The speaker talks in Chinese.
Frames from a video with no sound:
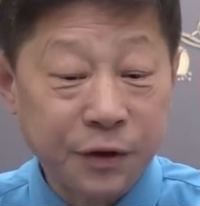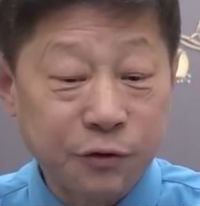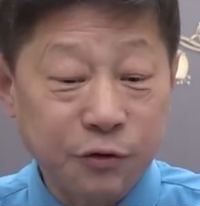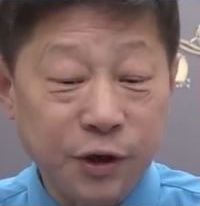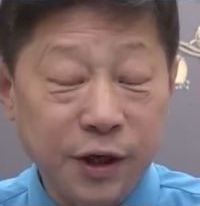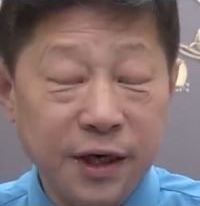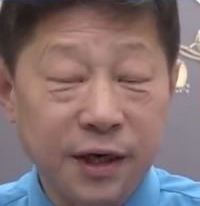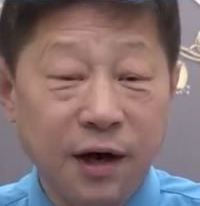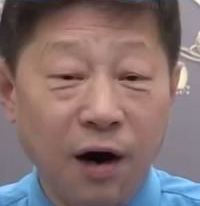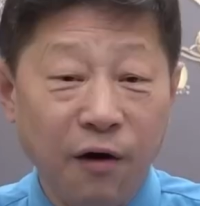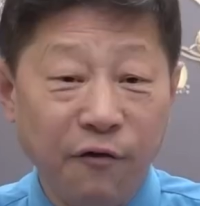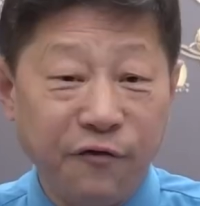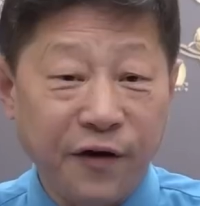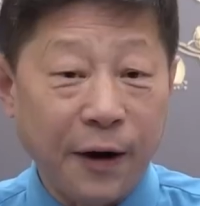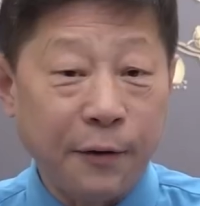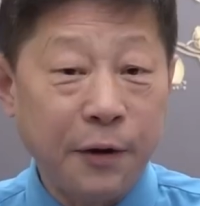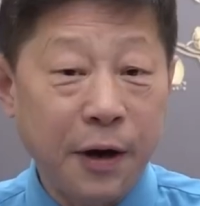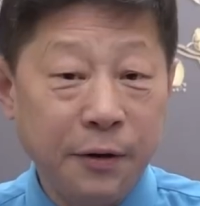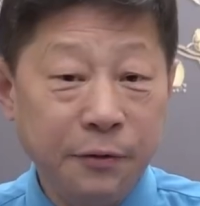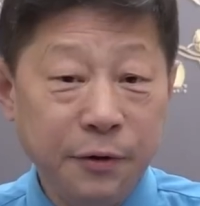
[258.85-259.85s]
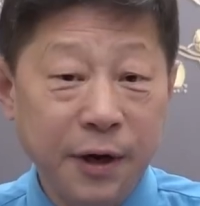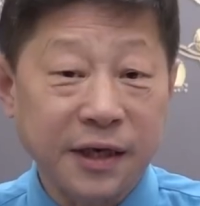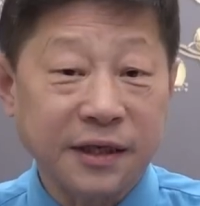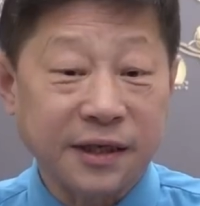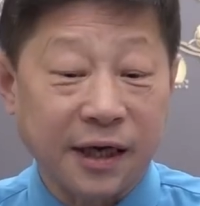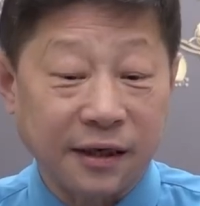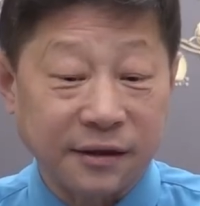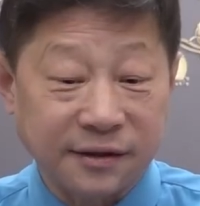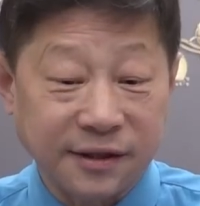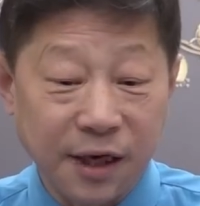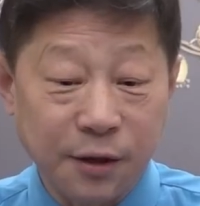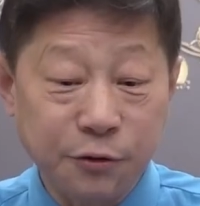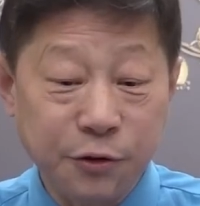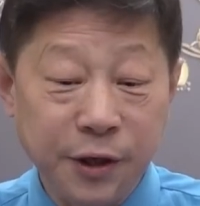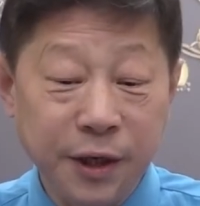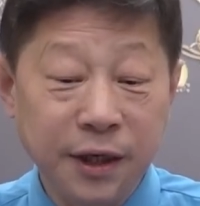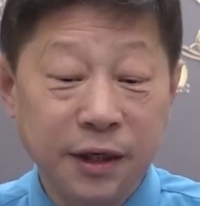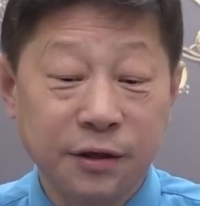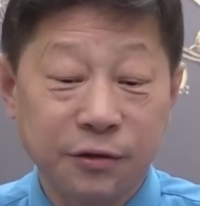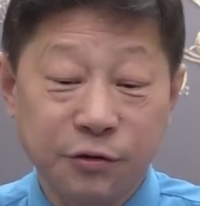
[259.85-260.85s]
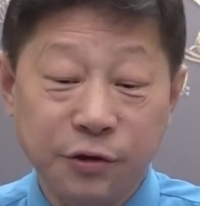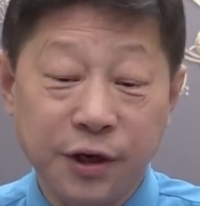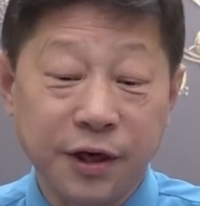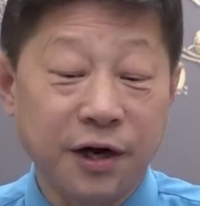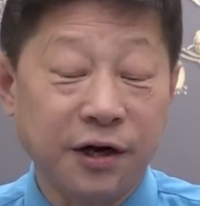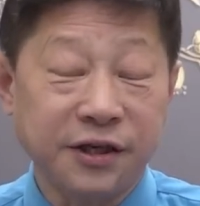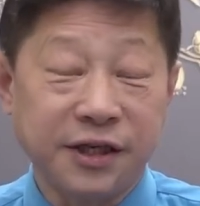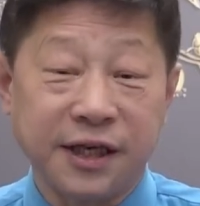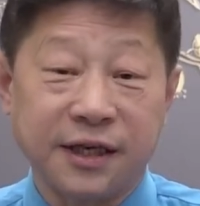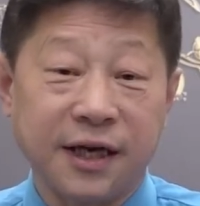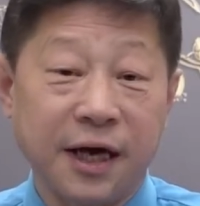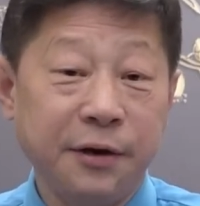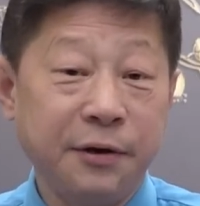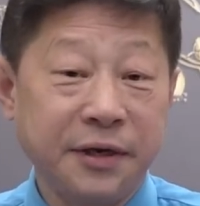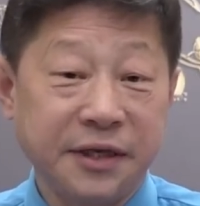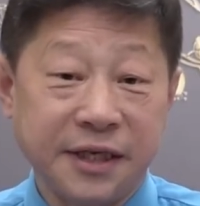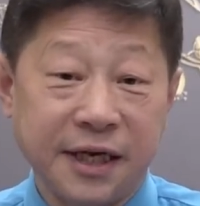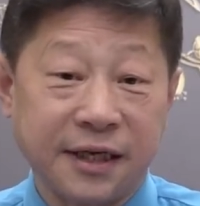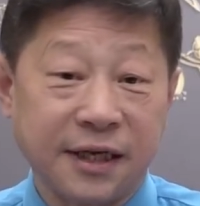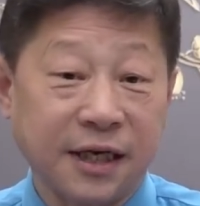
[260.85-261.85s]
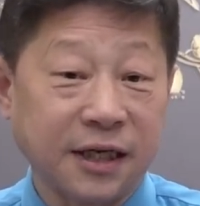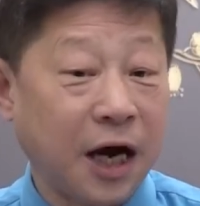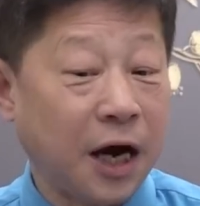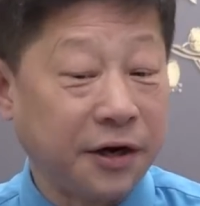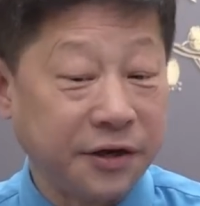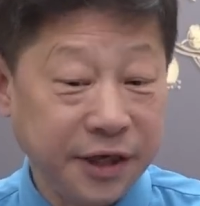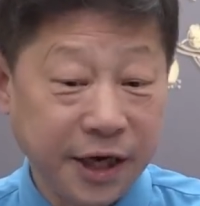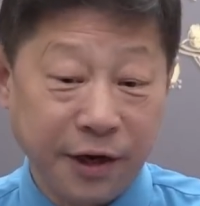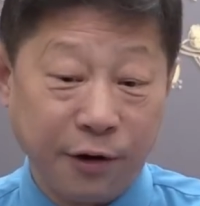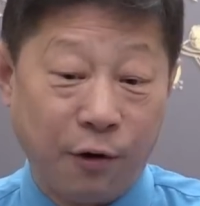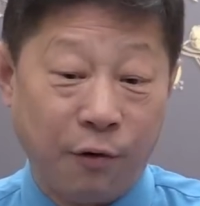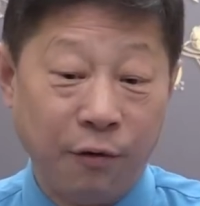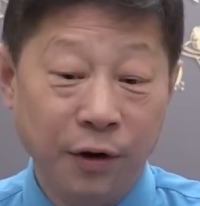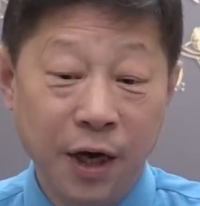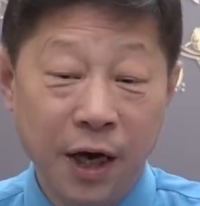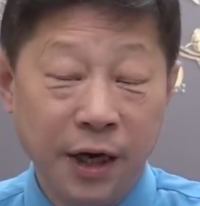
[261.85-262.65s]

最高法院院长张军、最高检察院检察长应勇，